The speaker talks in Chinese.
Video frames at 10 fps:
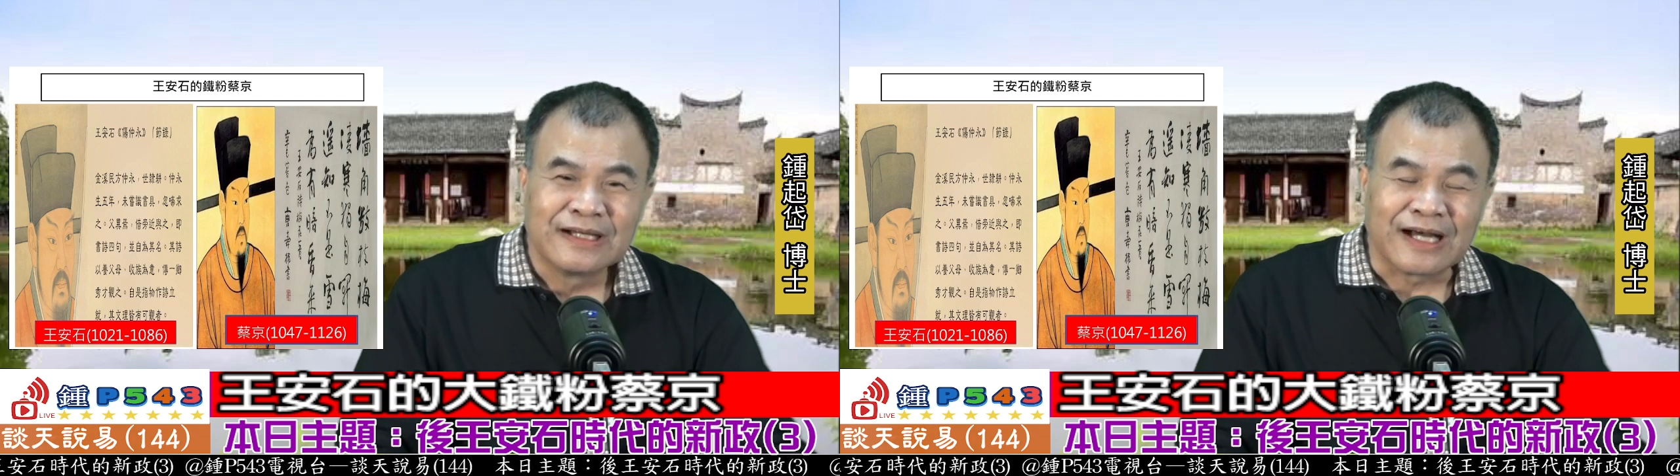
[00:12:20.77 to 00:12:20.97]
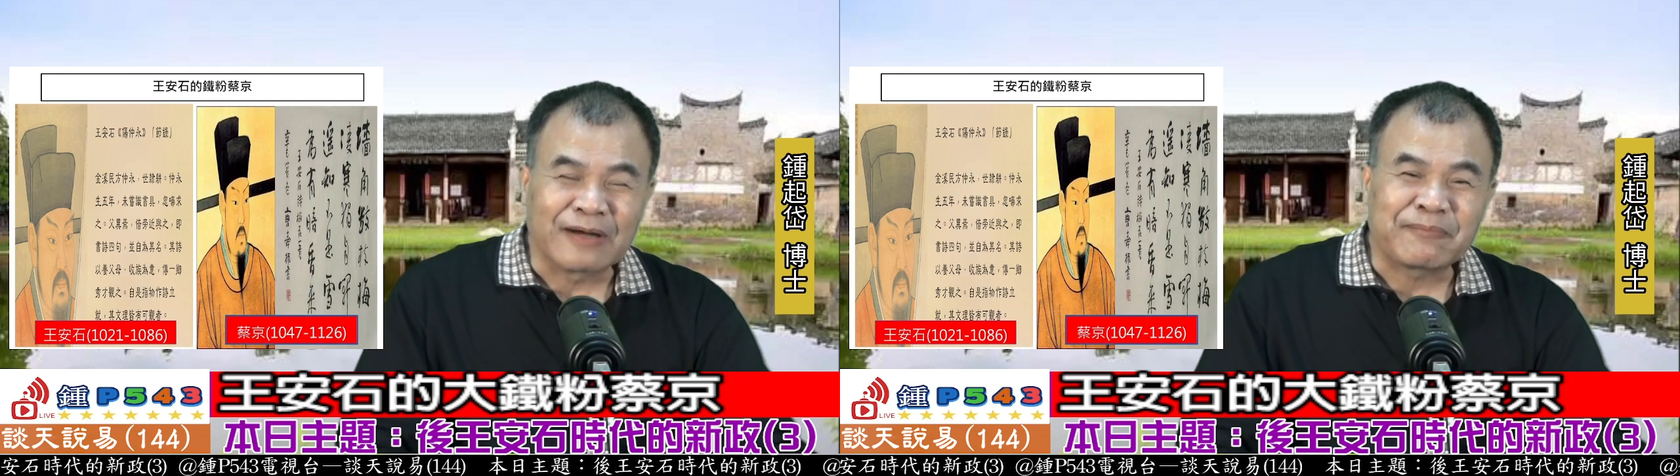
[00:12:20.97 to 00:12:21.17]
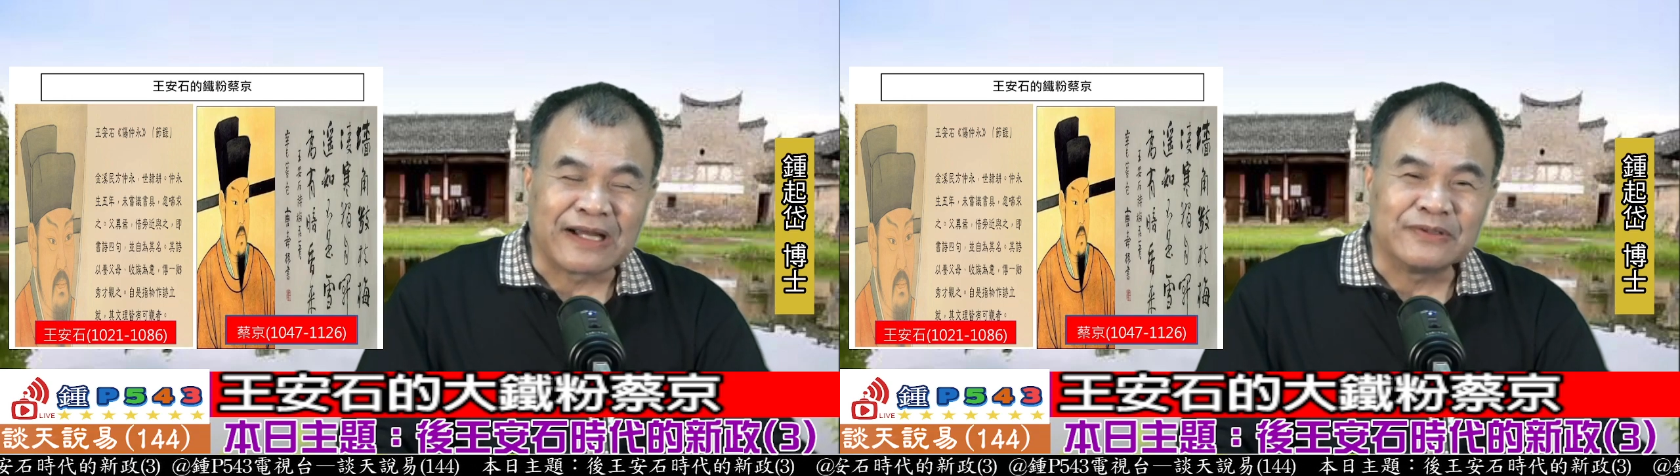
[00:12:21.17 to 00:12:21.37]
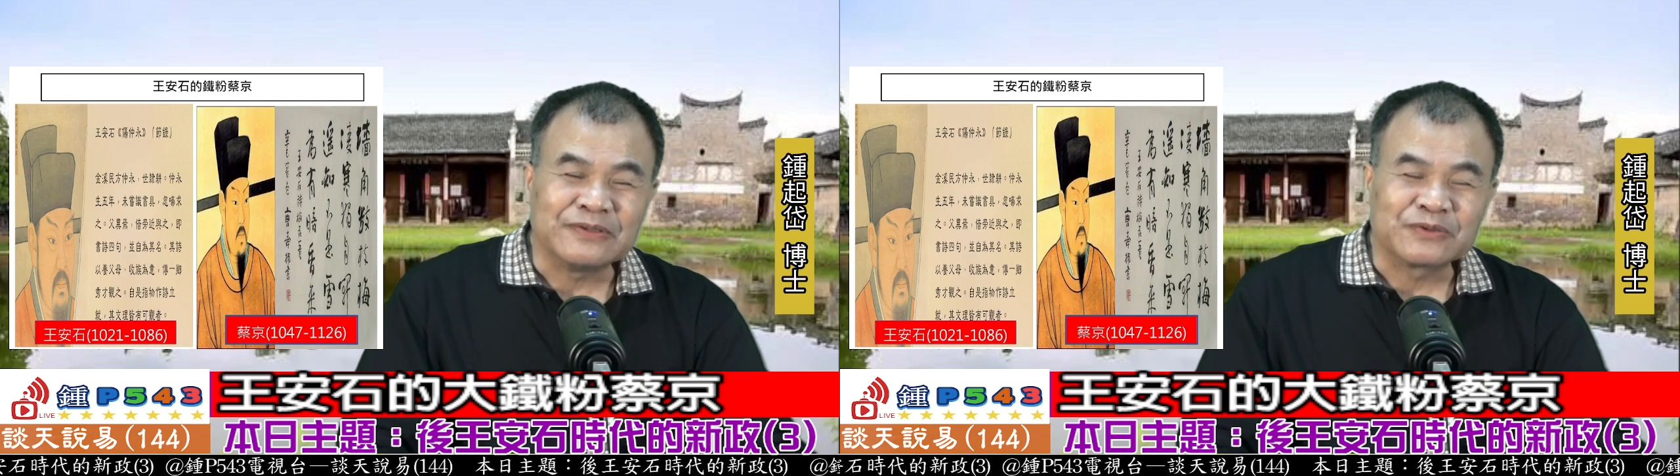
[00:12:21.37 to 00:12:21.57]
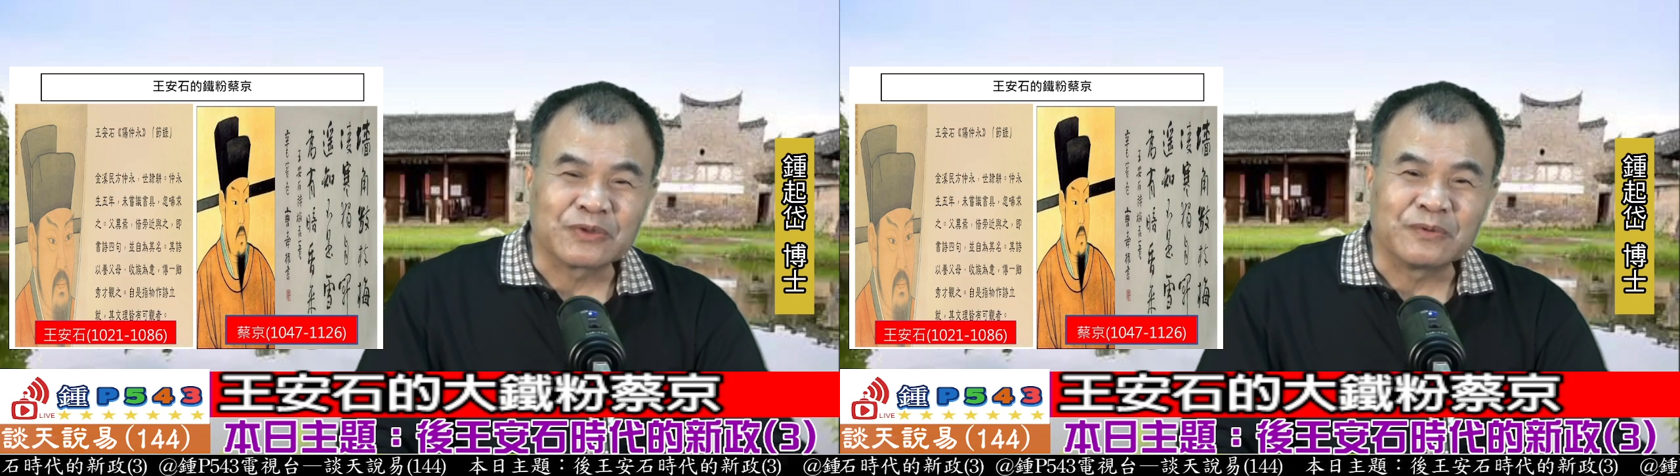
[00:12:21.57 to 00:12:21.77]
而百
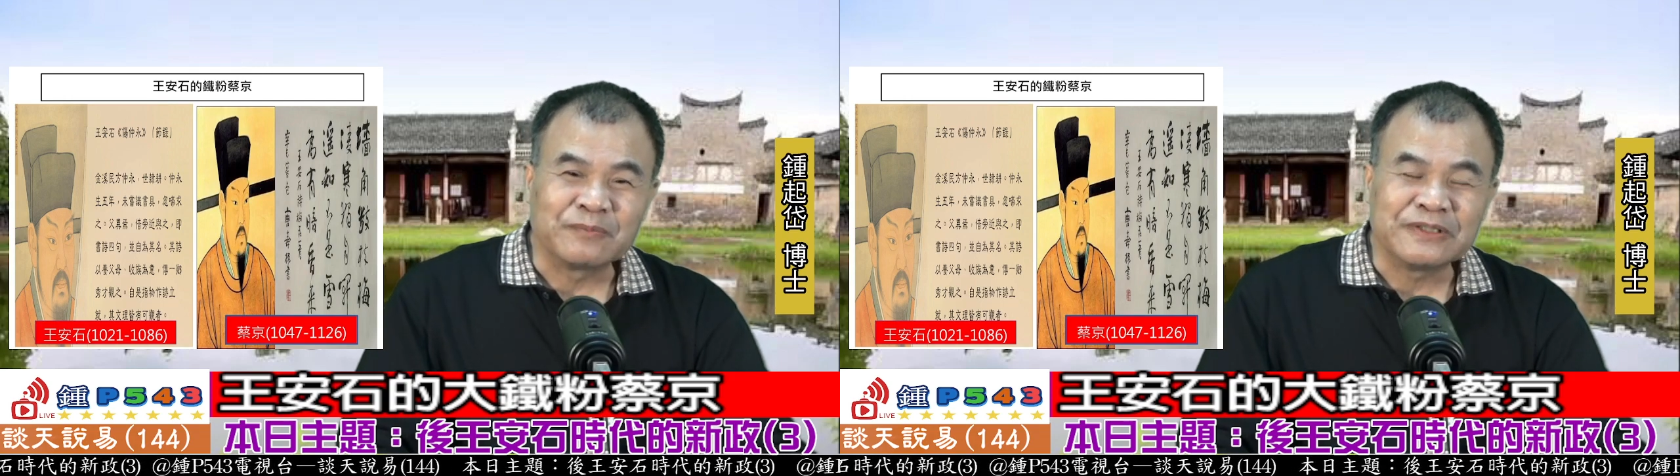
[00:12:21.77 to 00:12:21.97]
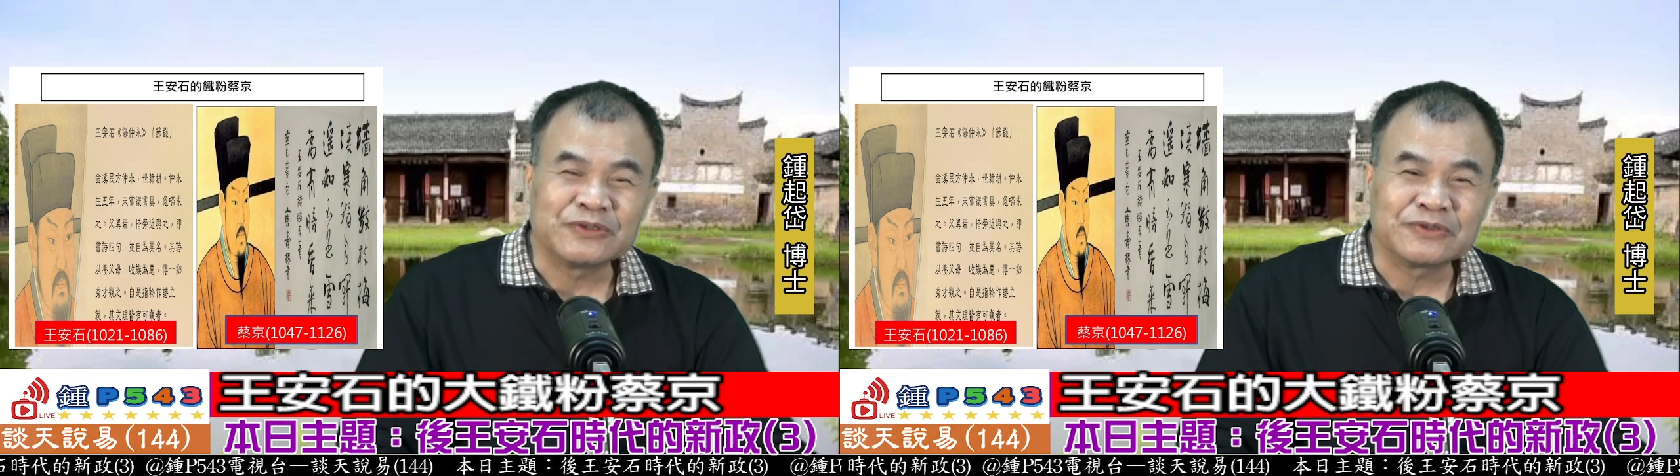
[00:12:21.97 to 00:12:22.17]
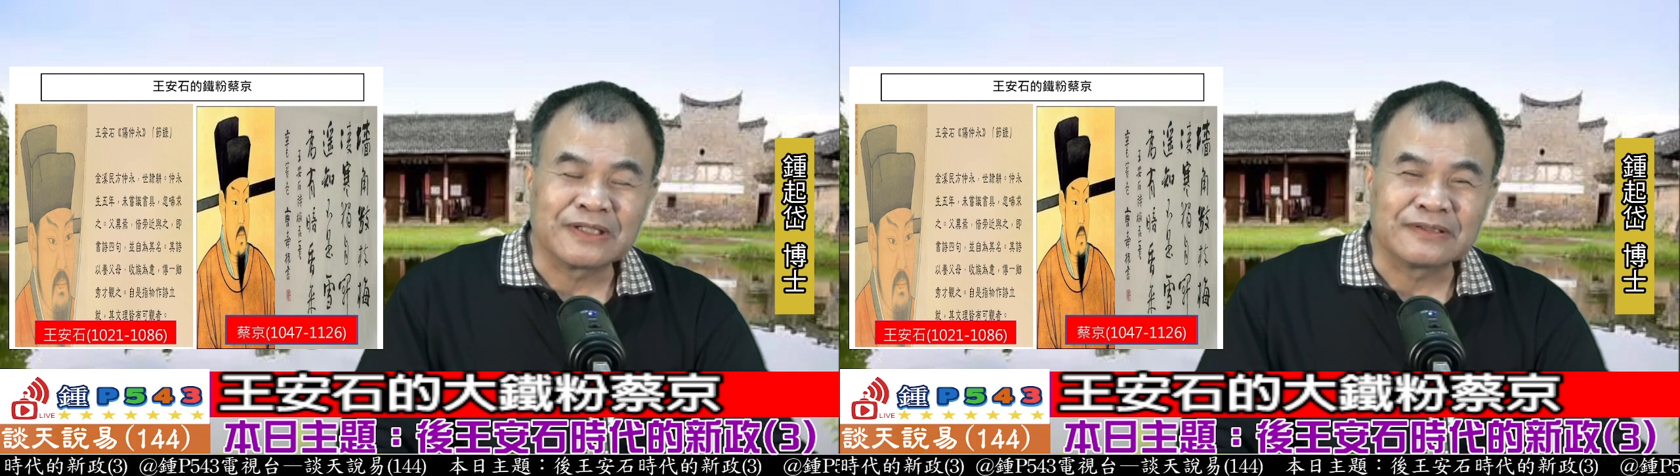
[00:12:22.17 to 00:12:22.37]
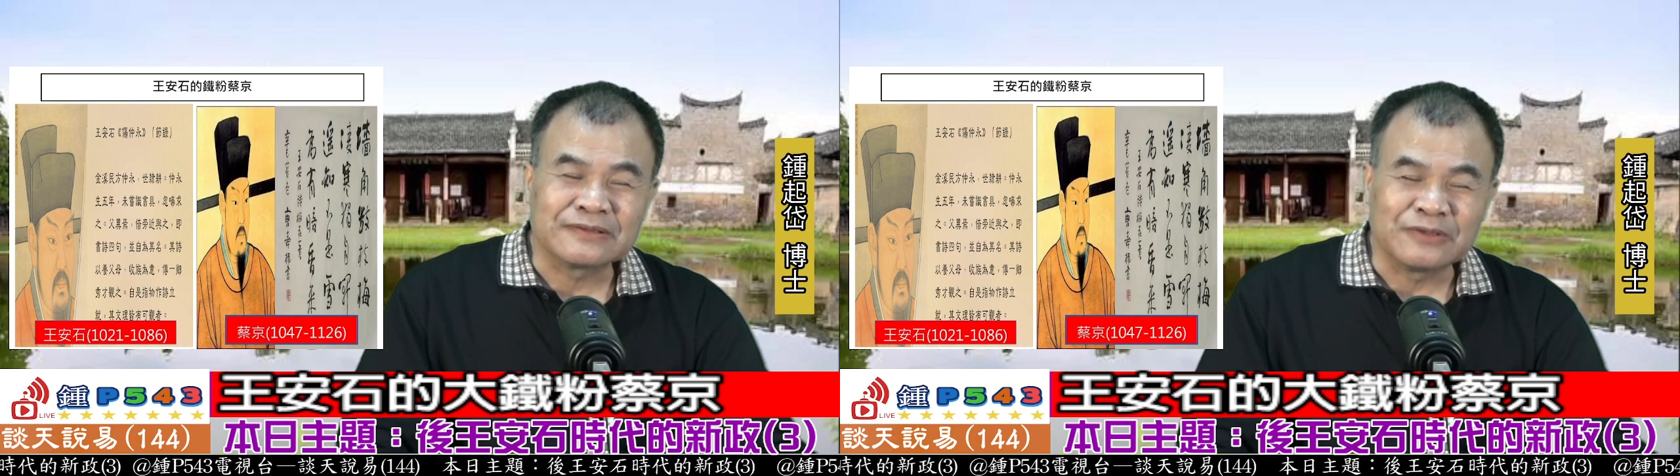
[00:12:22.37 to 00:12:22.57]
律，所以我必须要